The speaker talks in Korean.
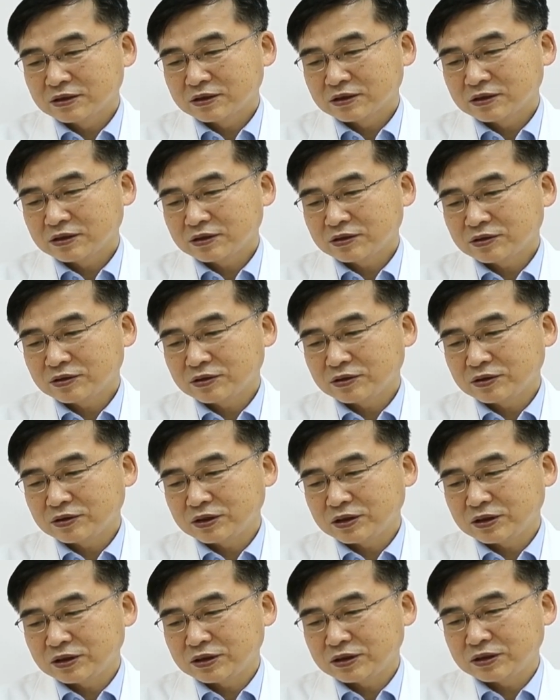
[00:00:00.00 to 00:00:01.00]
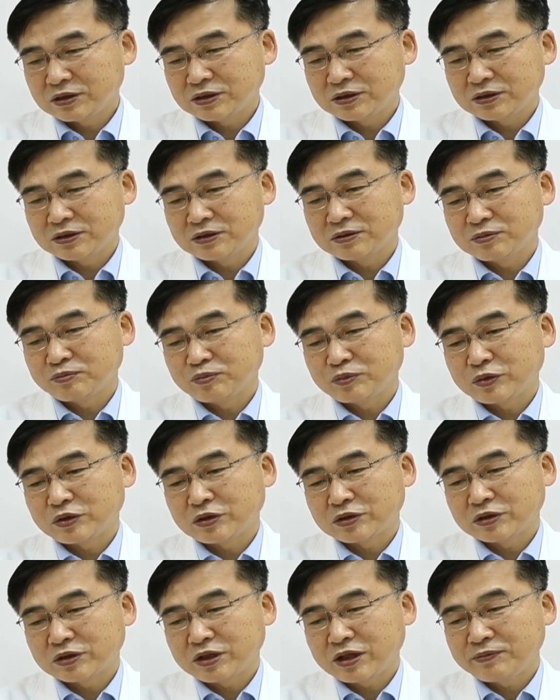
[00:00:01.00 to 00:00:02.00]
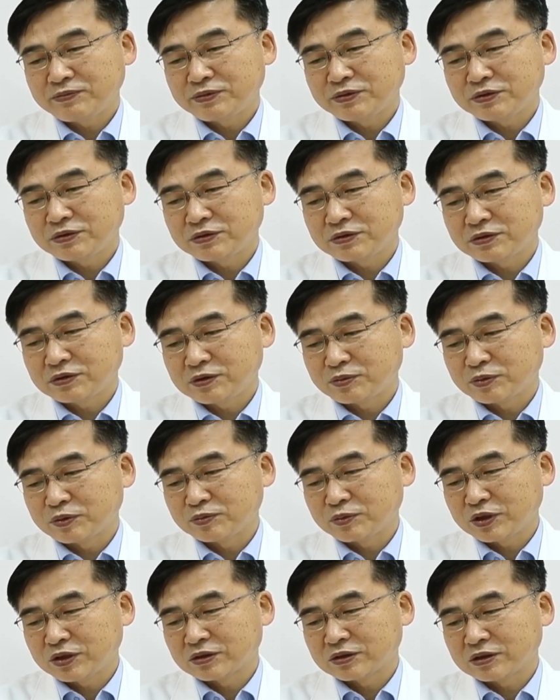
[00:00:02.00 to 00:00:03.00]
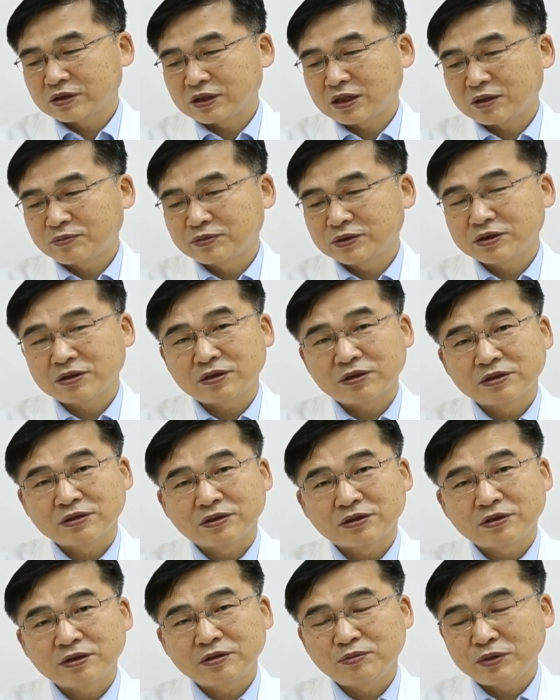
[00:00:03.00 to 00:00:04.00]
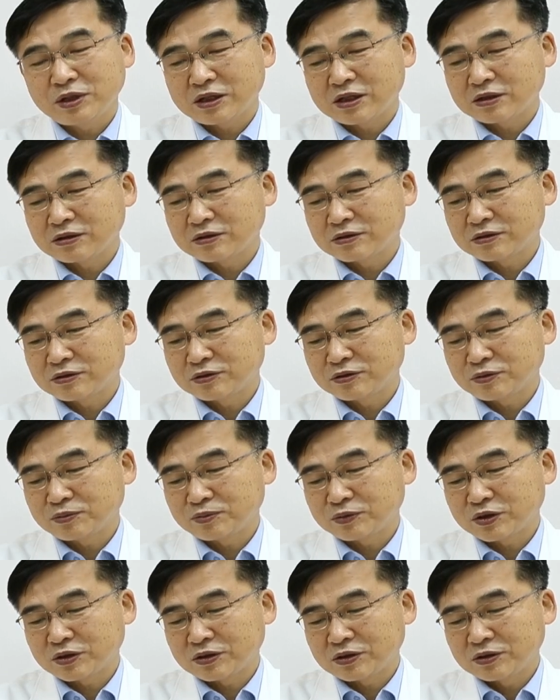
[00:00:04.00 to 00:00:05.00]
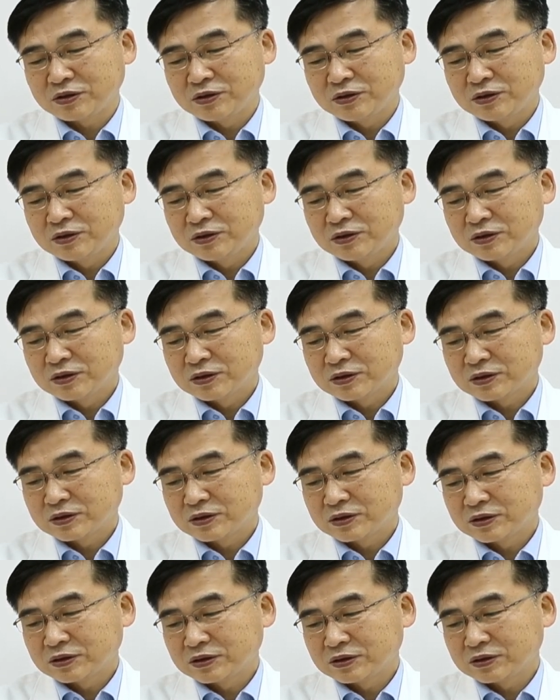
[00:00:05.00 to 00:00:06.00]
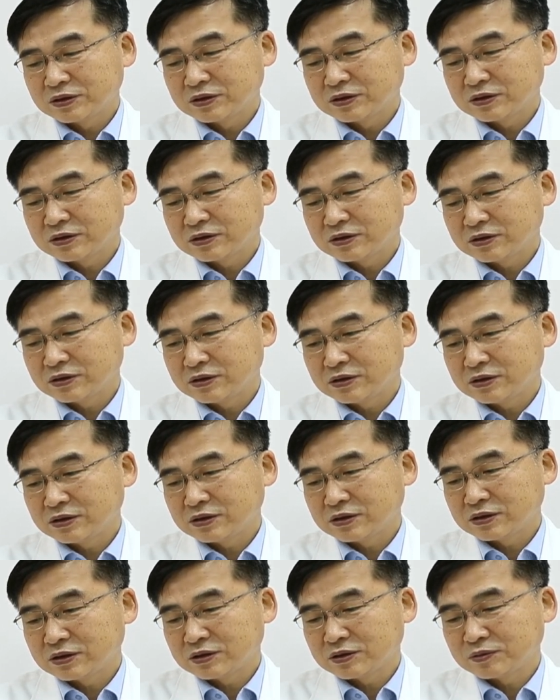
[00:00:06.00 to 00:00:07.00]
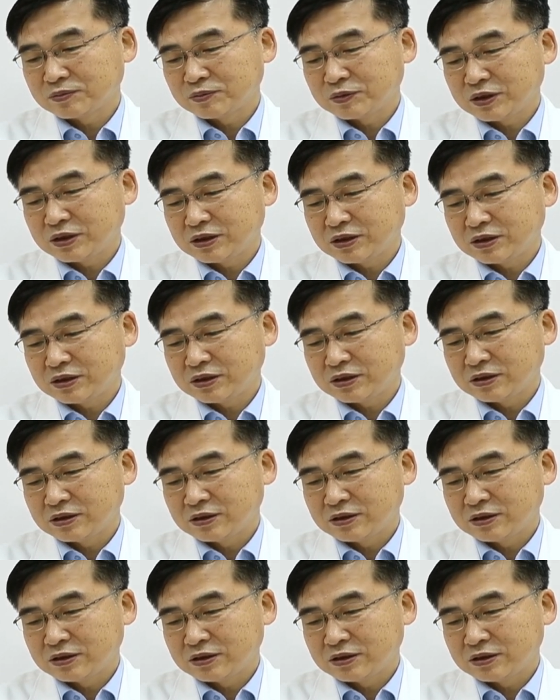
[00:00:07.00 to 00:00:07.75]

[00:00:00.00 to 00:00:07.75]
그래서 이뭐 그래프를 보면 앞서 이제 설명한 거를 좀더그 지금 이,